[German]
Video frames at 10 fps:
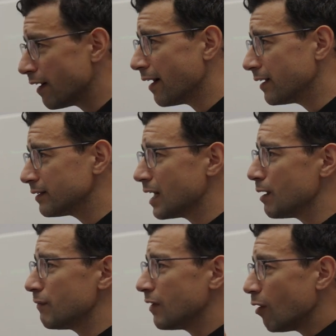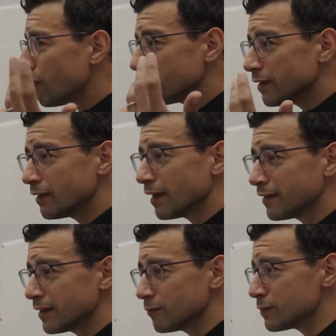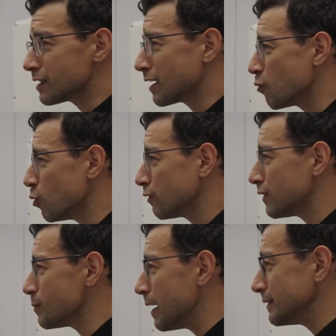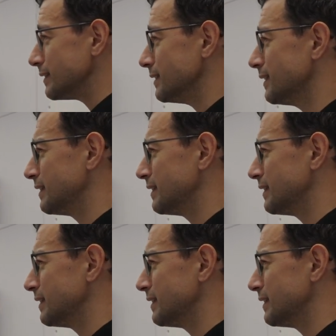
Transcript: und damit auch ein gutes Interface zu den Kunden und zu den äh,